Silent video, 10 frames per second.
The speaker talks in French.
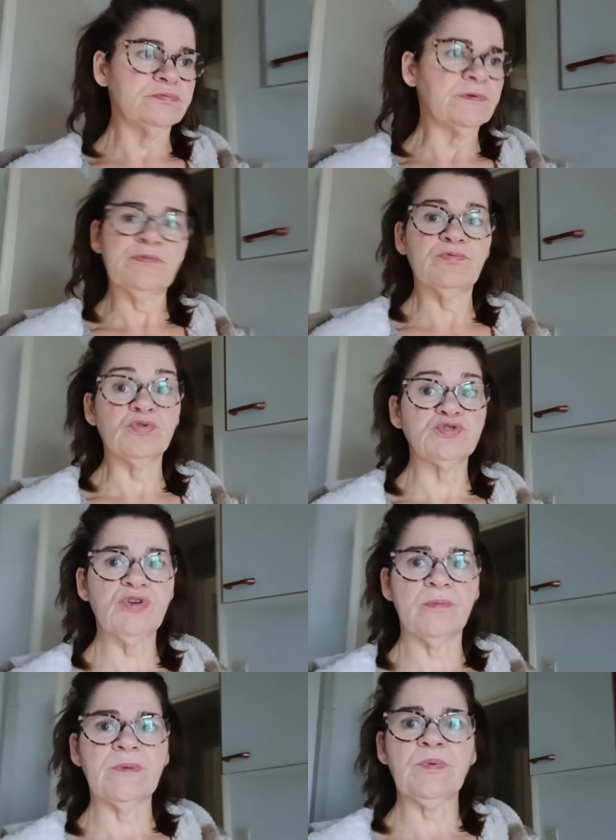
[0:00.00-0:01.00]
il faut que je
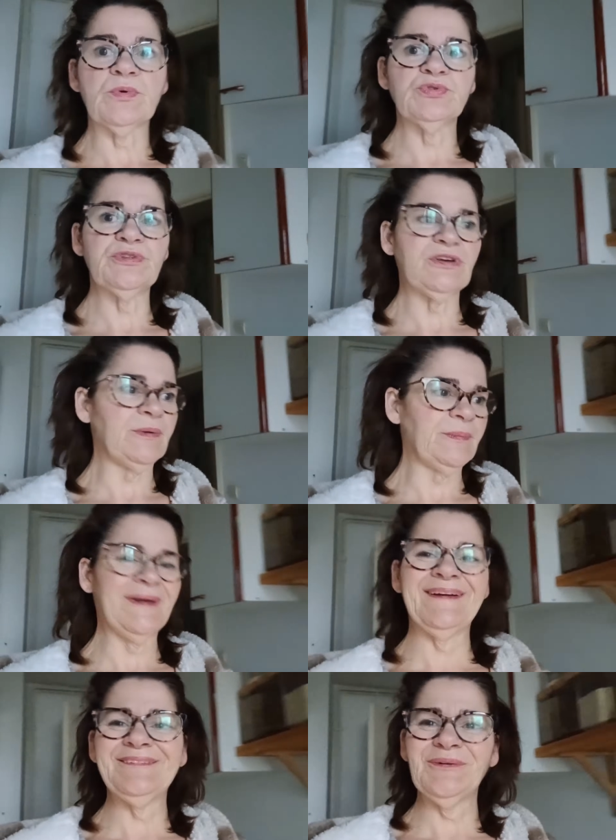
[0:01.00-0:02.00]
dorme à un moment donné quand même.